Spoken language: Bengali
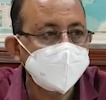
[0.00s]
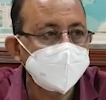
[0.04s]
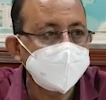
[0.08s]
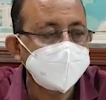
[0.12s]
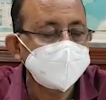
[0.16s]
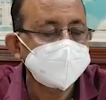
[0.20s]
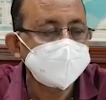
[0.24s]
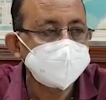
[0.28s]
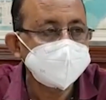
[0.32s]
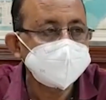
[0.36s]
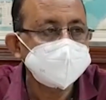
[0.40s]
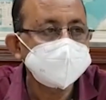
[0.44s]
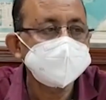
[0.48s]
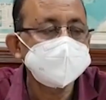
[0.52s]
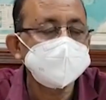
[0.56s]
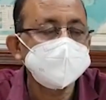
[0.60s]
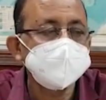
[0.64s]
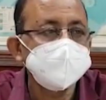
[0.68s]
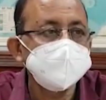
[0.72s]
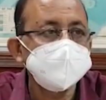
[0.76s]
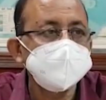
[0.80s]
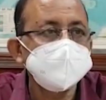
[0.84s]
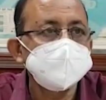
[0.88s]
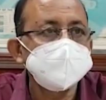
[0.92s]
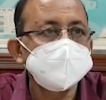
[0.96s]
আঠাশ
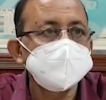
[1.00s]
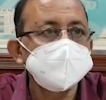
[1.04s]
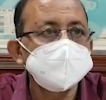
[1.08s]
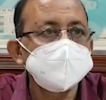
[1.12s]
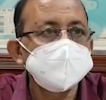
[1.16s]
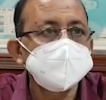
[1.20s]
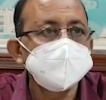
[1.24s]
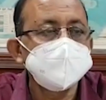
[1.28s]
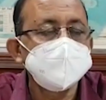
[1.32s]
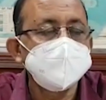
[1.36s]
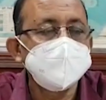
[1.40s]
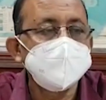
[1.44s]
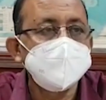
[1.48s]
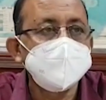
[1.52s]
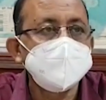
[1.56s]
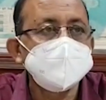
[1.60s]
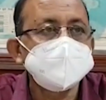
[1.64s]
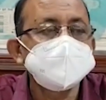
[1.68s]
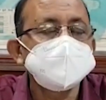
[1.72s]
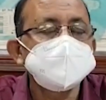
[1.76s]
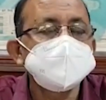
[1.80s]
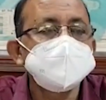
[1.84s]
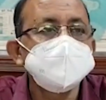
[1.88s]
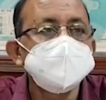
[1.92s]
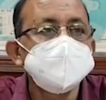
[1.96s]
তারিখ
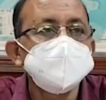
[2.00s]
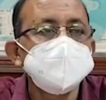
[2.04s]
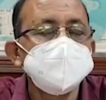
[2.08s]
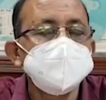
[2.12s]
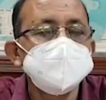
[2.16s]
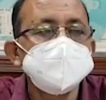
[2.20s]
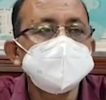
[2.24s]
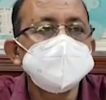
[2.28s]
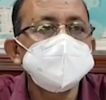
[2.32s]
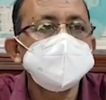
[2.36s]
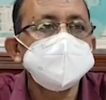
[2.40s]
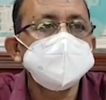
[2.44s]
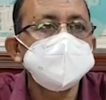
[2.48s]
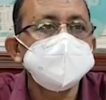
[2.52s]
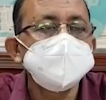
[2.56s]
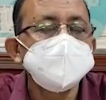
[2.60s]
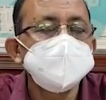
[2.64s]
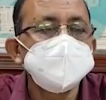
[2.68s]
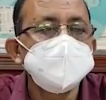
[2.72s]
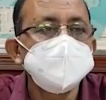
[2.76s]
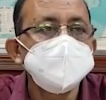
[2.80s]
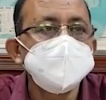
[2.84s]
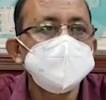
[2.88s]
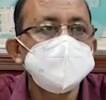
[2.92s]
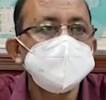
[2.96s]
আজকে মূলত
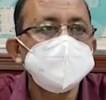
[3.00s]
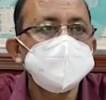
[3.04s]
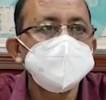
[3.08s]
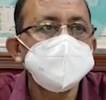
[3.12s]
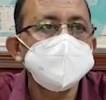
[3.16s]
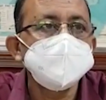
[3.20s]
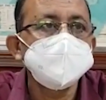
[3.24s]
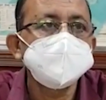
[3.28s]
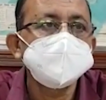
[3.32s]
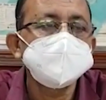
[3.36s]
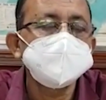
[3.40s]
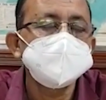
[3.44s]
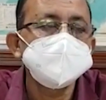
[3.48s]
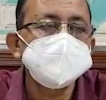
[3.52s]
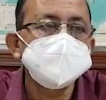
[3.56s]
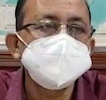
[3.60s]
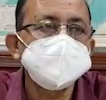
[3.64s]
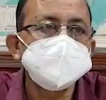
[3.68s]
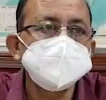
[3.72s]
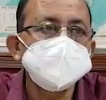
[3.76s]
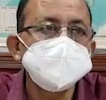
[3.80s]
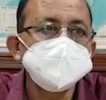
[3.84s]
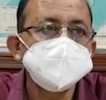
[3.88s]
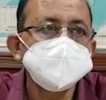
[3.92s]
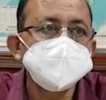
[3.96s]
উপকূলবর্তী
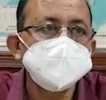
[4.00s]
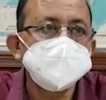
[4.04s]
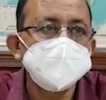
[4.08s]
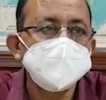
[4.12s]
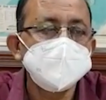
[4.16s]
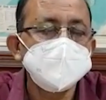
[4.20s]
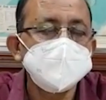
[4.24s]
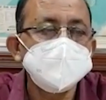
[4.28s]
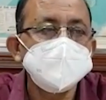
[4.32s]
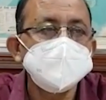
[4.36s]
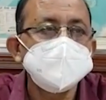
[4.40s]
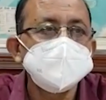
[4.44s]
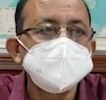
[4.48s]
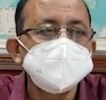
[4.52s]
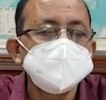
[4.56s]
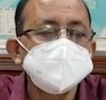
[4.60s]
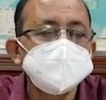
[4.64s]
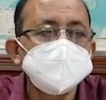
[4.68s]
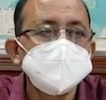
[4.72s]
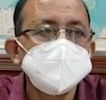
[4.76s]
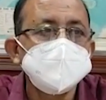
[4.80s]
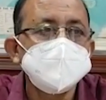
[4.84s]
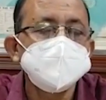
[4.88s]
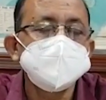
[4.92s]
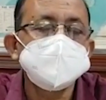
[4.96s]
দুটি জেলা
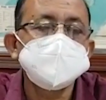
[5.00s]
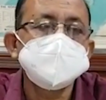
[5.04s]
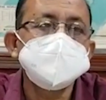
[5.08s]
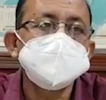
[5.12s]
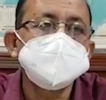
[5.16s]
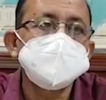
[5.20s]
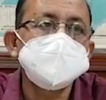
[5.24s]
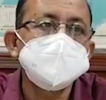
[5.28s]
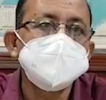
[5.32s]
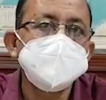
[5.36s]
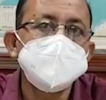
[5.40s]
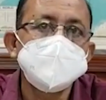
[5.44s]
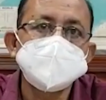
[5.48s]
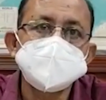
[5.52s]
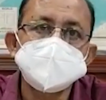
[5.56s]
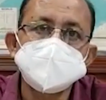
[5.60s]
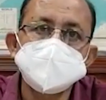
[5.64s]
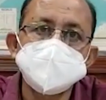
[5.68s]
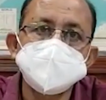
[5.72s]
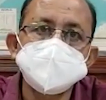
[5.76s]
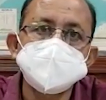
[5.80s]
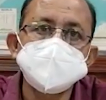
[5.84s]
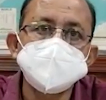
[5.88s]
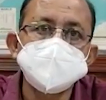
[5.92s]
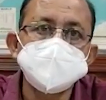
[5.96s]
আমাদের নর্থ
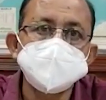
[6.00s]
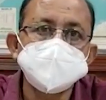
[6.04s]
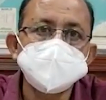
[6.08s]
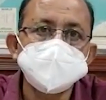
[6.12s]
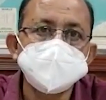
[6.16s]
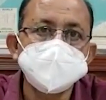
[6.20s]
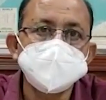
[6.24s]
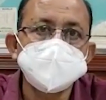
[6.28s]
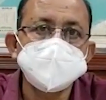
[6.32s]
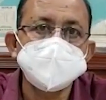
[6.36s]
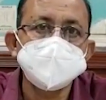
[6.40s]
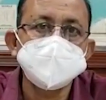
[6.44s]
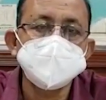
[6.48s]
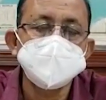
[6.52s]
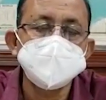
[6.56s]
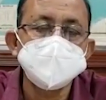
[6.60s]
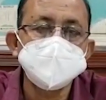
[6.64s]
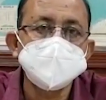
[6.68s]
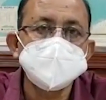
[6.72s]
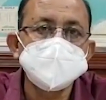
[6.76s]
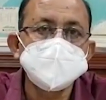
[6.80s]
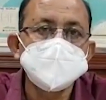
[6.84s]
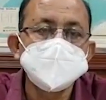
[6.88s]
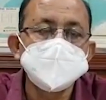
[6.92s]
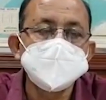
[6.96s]
সাউথ চব্বিশ পরগনা
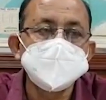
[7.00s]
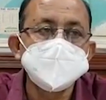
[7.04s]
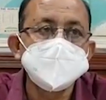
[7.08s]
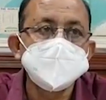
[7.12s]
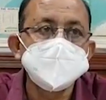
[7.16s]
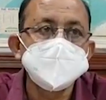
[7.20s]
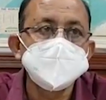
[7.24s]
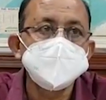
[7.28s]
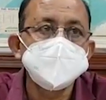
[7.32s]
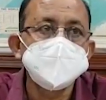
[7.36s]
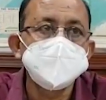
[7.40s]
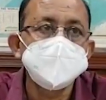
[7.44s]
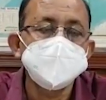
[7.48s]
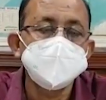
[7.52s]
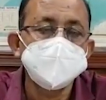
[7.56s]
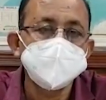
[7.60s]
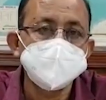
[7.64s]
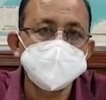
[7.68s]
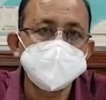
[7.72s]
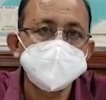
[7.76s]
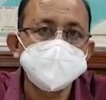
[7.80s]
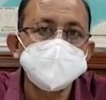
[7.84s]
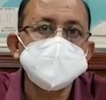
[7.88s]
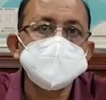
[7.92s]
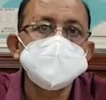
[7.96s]

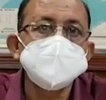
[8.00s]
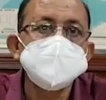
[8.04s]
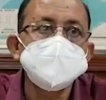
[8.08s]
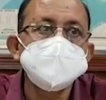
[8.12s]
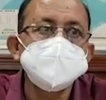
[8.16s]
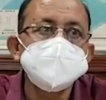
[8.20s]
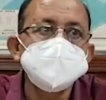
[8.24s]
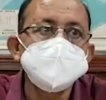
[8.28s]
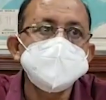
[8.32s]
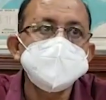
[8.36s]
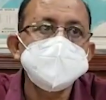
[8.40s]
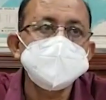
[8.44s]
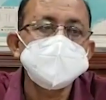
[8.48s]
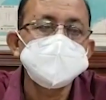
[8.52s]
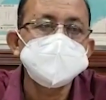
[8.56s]
পূর্ব মেদিনীপুর